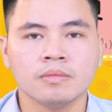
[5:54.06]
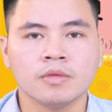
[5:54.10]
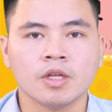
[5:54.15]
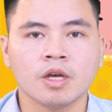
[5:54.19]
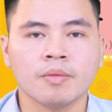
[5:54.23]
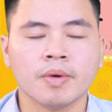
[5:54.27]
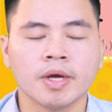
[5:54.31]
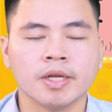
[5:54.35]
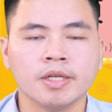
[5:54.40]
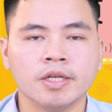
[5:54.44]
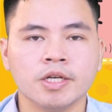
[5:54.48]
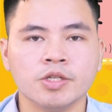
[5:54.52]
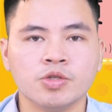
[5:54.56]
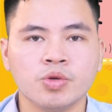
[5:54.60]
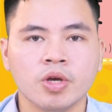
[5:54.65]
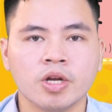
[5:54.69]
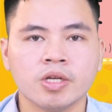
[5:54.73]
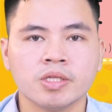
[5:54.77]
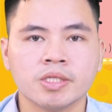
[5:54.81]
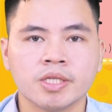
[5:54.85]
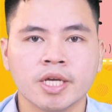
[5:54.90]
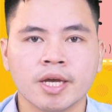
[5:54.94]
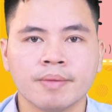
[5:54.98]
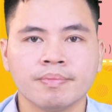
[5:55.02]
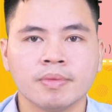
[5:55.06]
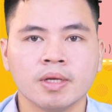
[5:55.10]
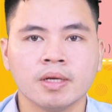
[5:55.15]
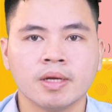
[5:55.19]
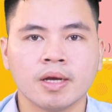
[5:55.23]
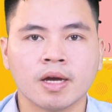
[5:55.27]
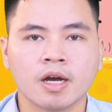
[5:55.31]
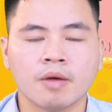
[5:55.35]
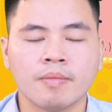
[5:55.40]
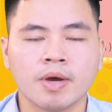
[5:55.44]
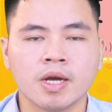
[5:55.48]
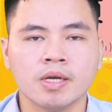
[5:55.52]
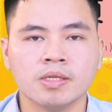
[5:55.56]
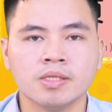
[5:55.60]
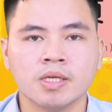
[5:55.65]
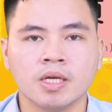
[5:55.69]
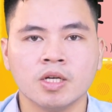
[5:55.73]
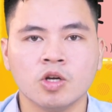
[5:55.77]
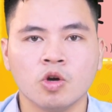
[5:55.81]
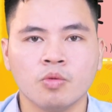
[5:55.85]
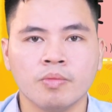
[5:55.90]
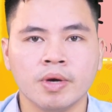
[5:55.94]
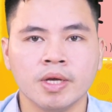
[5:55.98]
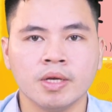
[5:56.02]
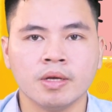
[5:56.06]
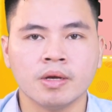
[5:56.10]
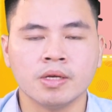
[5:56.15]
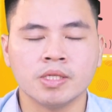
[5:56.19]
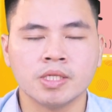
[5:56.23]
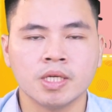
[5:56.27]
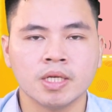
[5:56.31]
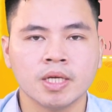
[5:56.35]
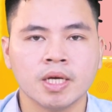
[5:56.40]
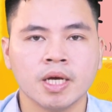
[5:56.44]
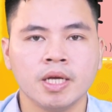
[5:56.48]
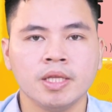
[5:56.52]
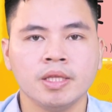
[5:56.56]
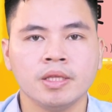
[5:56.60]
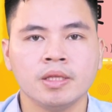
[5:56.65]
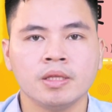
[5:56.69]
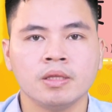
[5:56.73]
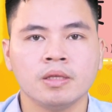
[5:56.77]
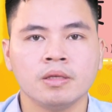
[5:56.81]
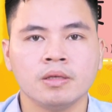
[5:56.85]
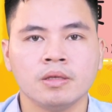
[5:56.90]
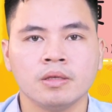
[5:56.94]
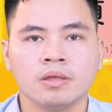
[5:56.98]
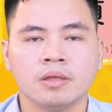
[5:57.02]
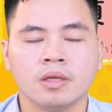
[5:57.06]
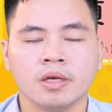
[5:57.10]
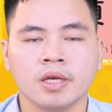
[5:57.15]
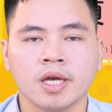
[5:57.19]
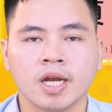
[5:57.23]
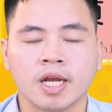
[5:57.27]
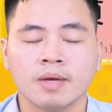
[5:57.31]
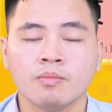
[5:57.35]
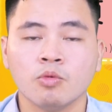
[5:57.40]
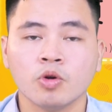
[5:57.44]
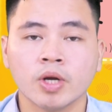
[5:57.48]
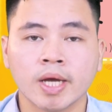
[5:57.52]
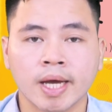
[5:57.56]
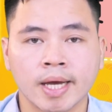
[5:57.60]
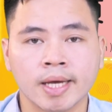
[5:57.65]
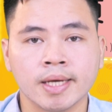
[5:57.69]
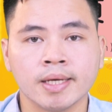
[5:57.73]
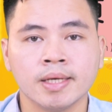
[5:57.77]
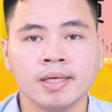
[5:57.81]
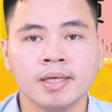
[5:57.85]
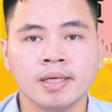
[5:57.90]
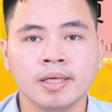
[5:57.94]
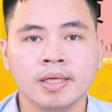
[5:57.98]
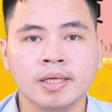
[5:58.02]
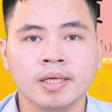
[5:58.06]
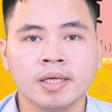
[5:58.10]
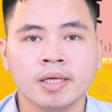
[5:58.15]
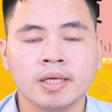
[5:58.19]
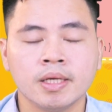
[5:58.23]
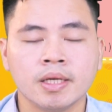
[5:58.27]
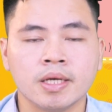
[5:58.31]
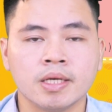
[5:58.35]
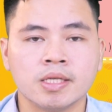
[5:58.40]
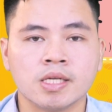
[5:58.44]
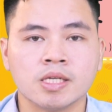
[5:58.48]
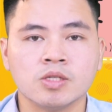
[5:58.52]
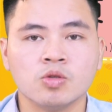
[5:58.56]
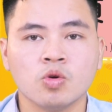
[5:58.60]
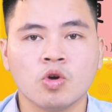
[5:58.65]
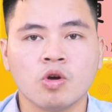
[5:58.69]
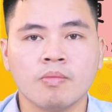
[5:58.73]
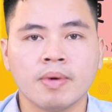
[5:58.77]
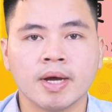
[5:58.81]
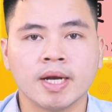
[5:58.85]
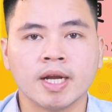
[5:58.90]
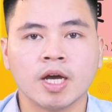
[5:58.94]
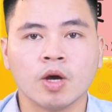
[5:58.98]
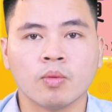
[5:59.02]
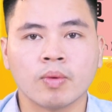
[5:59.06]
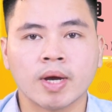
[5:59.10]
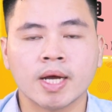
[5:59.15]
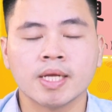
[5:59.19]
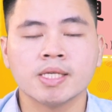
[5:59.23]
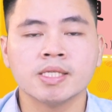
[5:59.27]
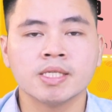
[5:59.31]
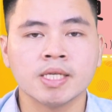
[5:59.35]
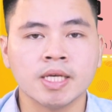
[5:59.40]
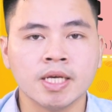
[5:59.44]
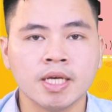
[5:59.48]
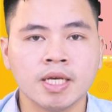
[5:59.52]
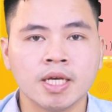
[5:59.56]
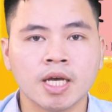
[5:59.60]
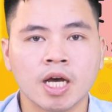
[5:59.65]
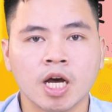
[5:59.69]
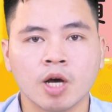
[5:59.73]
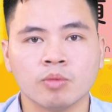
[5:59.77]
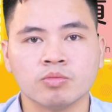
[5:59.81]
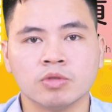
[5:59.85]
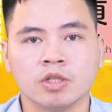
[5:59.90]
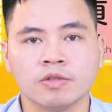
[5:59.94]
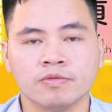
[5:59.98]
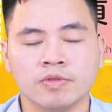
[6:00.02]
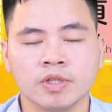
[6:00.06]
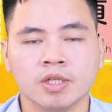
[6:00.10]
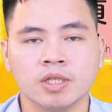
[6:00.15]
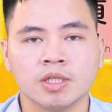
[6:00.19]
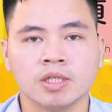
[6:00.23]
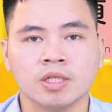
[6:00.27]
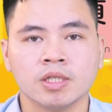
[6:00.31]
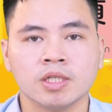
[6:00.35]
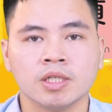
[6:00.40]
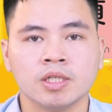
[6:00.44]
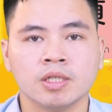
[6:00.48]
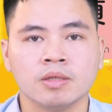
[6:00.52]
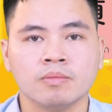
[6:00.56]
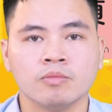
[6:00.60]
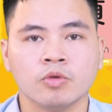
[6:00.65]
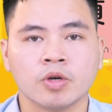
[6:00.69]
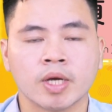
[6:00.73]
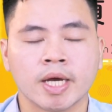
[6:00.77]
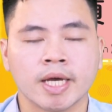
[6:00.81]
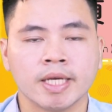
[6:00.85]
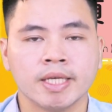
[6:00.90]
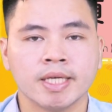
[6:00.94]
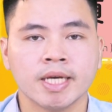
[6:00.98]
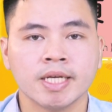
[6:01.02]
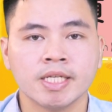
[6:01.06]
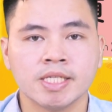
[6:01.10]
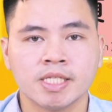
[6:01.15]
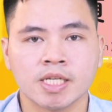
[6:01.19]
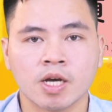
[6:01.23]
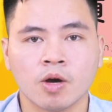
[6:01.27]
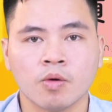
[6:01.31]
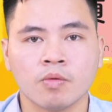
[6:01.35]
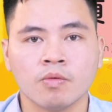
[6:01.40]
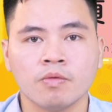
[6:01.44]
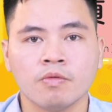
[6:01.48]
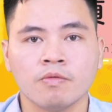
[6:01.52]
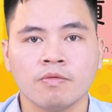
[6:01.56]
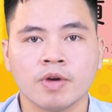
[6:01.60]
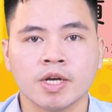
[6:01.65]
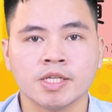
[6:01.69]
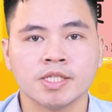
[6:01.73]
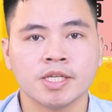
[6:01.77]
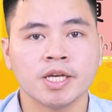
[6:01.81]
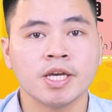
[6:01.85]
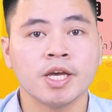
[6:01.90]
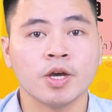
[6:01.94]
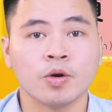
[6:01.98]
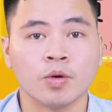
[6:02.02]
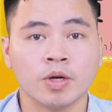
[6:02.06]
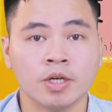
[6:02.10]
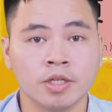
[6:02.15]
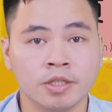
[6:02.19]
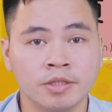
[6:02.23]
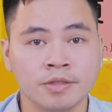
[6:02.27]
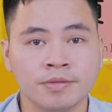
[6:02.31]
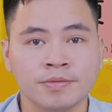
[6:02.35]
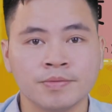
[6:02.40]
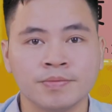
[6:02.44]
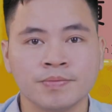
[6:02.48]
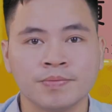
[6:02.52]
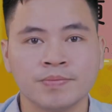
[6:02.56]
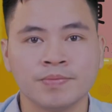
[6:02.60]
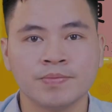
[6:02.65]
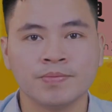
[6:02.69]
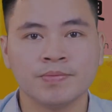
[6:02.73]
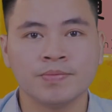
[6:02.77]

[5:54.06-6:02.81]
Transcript: thì các bạn nhớ chú ý đón xem tất cả các bài hướng dẫn của mình ở trên kênh tiếng nhật 21 ngày để sẽ giúp các bạn học kanji học từ vựng một cách nhanh chóng và dễ hiểu hơn